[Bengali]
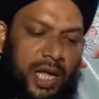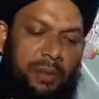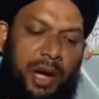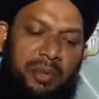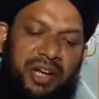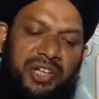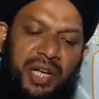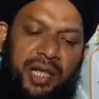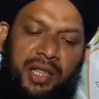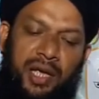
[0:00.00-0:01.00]
ইমামের
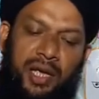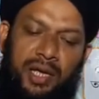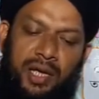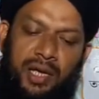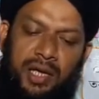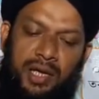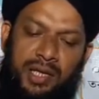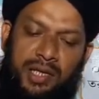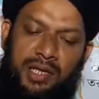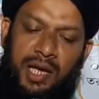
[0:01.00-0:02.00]
সাথে
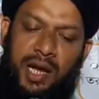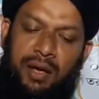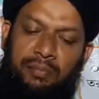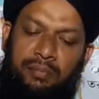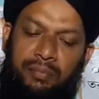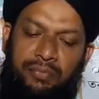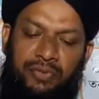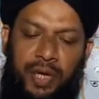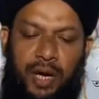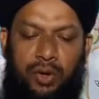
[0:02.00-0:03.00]
সালাম
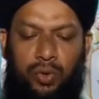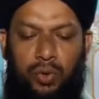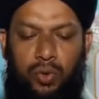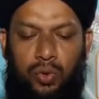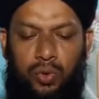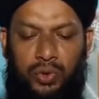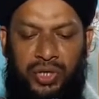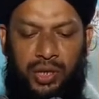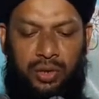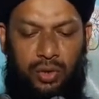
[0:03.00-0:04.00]
ফিরানো
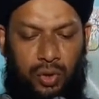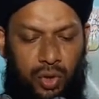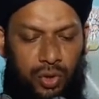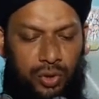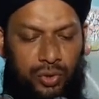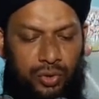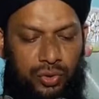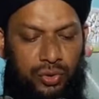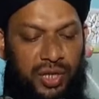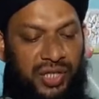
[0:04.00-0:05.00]
উচিত নয়
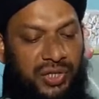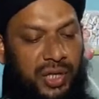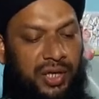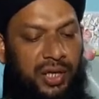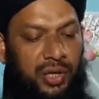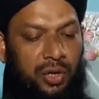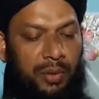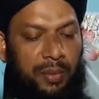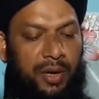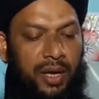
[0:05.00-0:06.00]
যদি
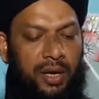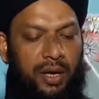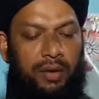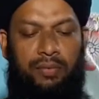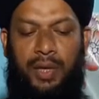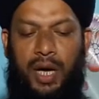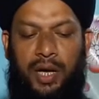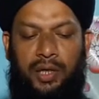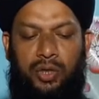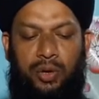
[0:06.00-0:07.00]
ইচ্ছাকৃতভাবে
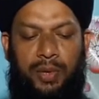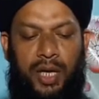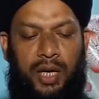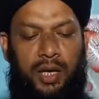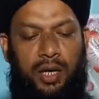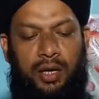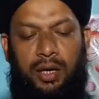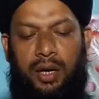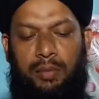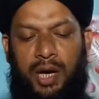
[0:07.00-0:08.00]
ফিরাই তবে
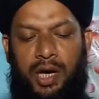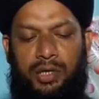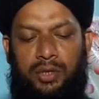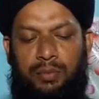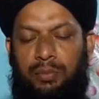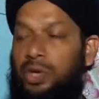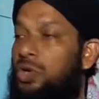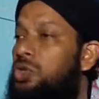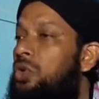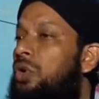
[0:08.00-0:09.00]
নামাজ
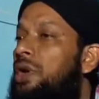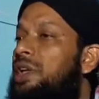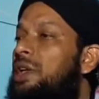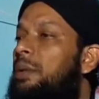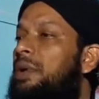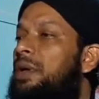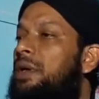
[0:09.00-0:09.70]
বিনষ্ট হয়ে যাবে